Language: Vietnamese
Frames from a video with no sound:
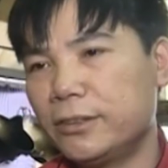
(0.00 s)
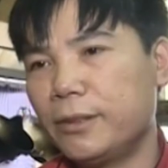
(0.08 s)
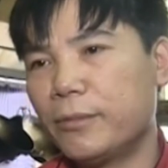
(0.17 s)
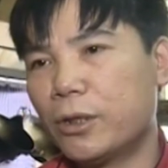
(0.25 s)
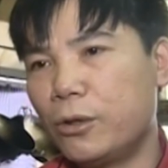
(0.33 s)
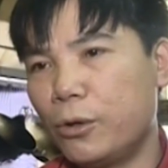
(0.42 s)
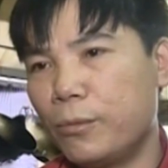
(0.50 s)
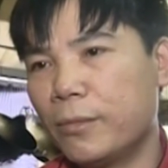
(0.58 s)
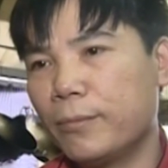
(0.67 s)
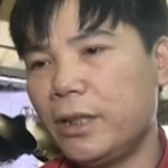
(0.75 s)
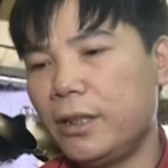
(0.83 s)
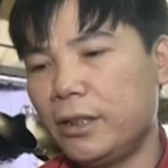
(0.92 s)
nó sẽ bị khô
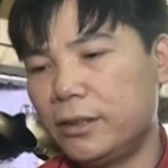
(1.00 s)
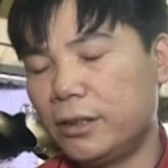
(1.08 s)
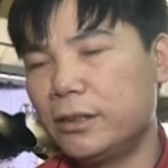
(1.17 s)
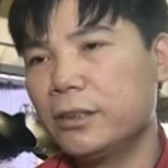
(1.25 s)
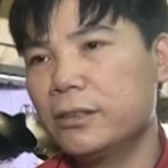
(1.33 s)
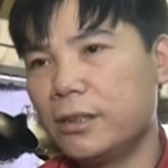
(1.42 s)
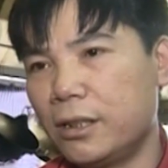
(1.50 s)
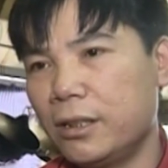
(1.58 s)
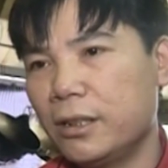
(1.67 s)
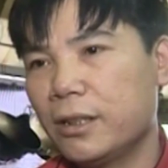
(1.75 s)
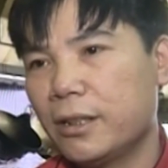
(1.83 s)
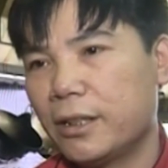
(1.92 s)
mất hết chất dinh dưỡng
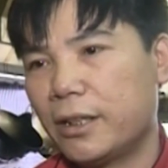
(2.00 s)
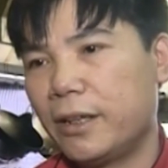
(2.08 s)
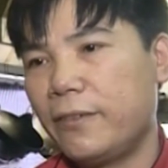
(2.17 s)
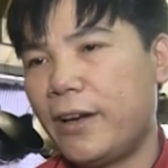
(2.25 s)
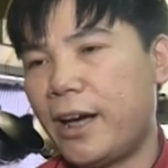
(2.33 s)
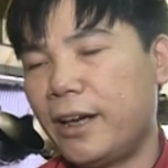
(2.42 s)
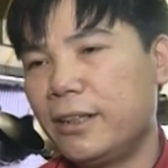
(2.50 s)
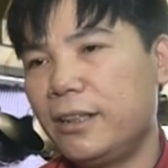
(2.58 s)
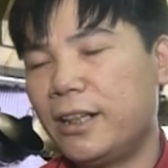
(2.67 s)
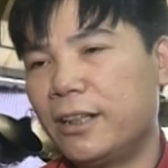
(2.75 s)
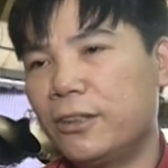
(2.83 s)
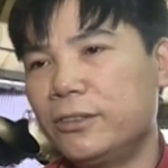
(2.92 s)
đấy hai nữa
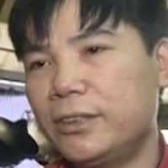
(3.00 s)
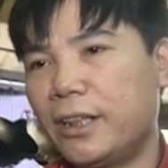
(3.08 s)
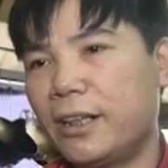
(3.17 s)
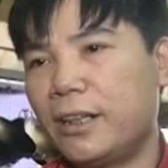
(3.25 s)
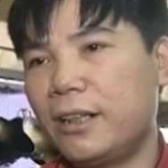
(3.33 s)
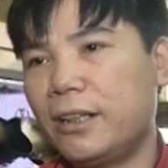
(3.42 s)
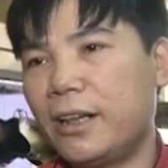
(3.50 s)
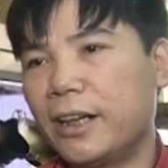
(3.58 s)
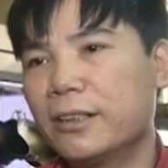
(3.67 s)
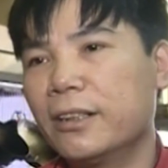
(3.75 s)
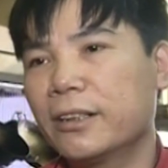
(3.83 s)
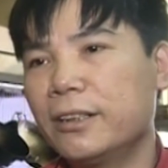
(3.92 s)
là nó sẽ
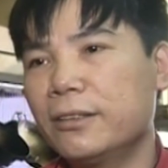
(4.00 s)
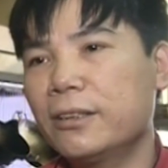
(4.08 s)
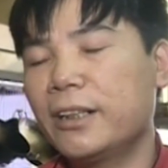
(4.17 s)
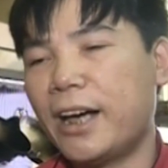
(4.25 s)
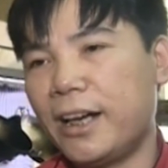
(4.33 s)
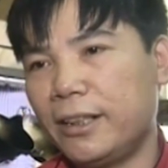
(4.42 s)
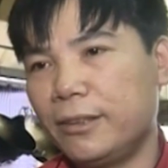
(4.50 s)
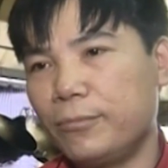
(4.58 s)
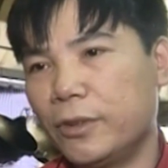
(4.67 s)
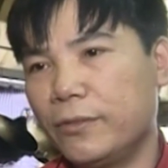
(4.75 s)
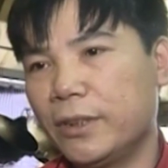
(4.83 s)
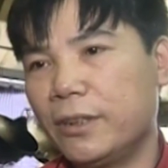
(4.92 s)
ảnh hưởng đến người ăn
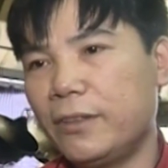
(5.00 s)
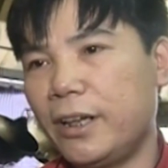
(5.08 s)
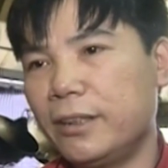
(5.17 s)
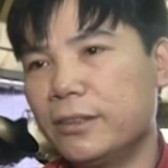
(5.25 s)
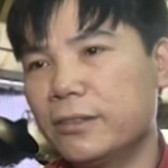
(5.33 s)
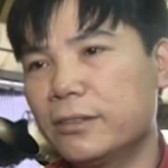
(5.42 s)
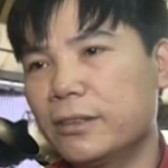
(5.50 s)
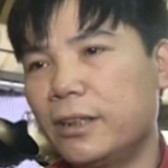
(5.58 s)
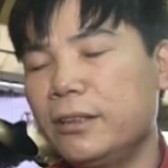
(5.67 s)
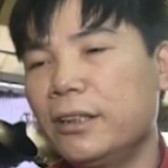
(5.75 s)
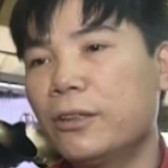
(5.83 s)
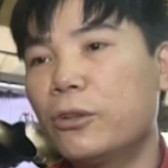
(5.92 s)
bởi vì nó hay
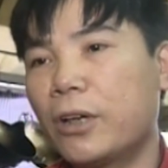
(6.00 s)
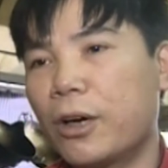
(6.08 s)
dẫn đến ngộ